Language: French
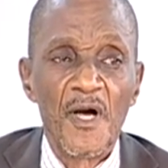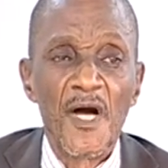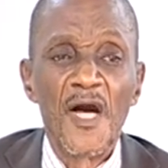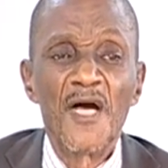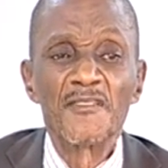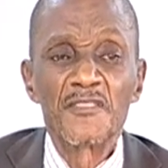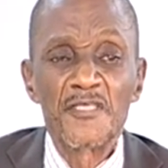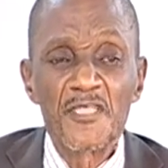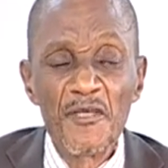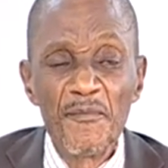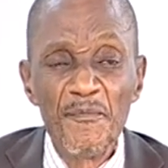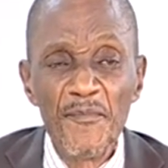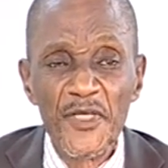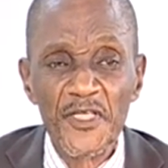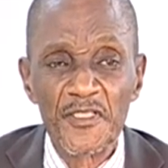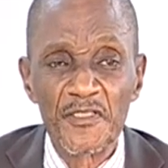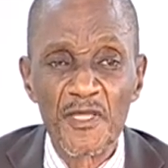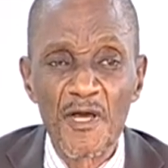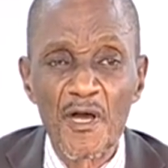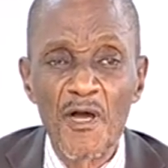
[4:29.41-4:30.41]
en se
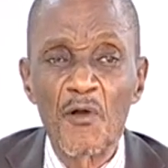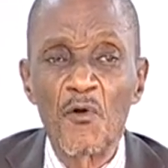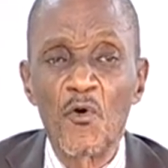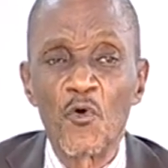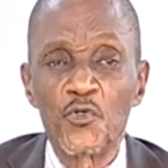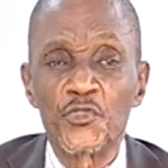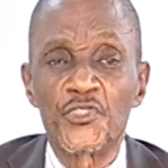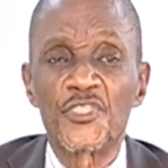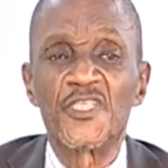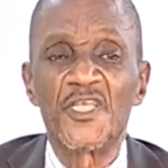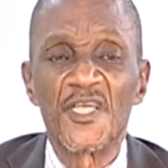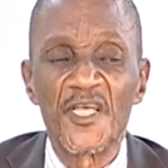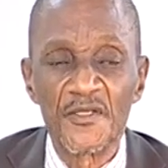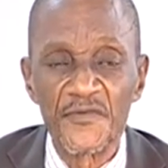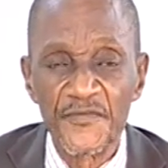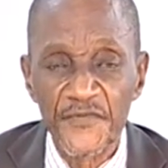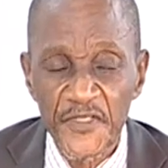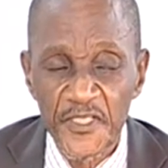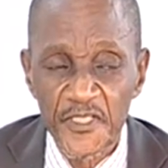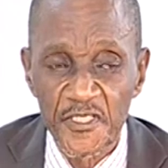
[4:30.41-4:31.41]
mettant au
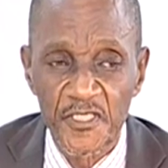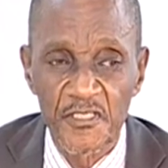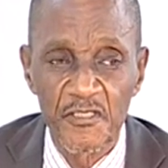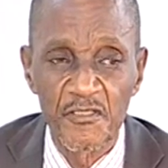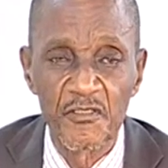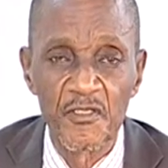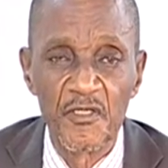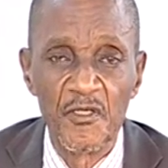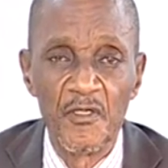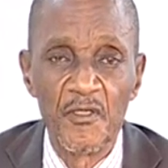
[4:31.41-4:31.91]
service,